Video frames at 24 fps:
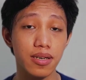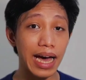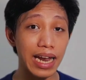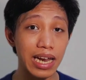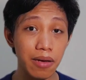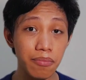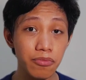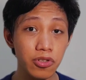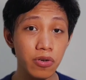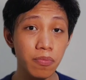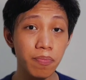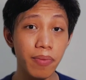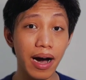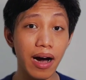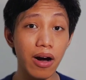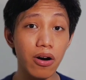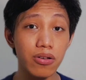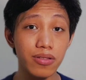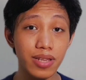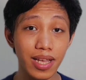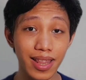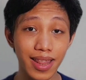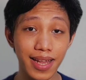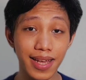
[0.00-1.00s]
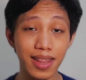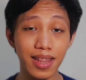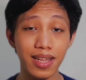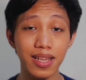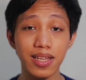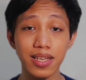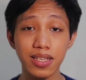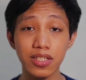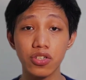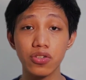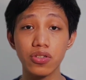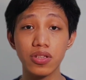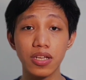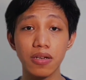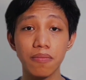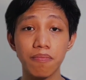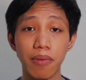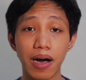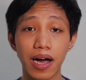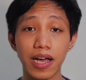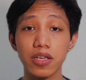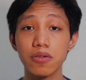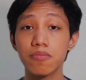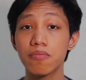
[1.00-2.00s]
Alam nyo ba o naririnig nyo din
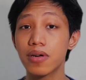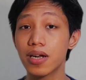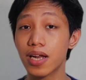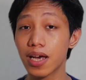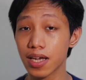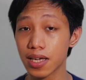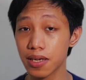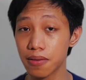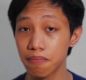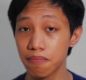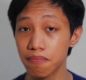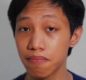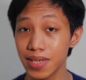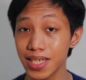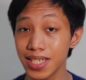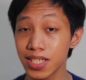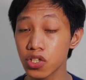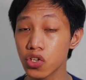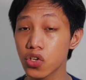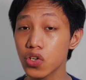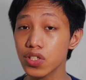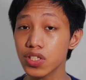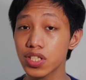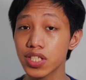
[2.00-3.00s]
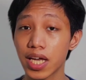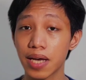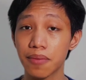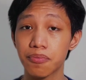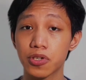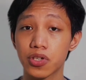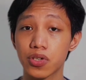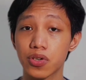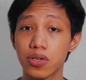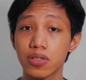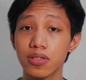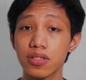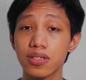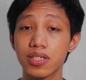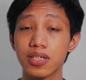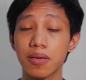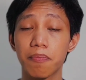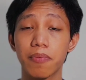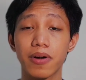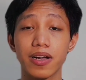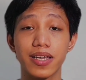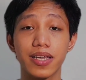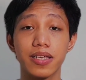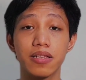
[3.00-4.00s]
ba yung malaking misconception sa
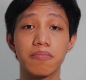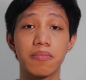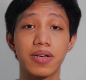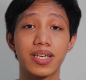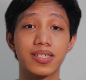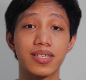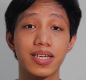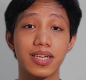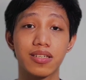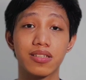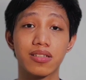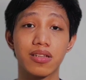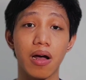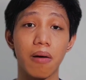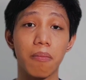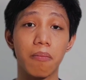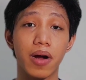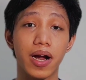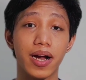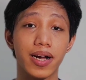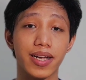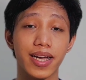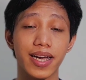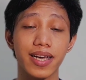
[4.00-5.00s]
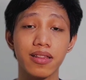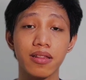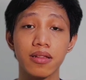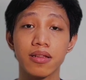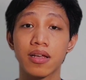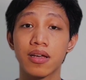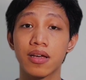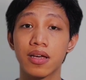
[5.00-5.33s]
pag-invest sa stock market?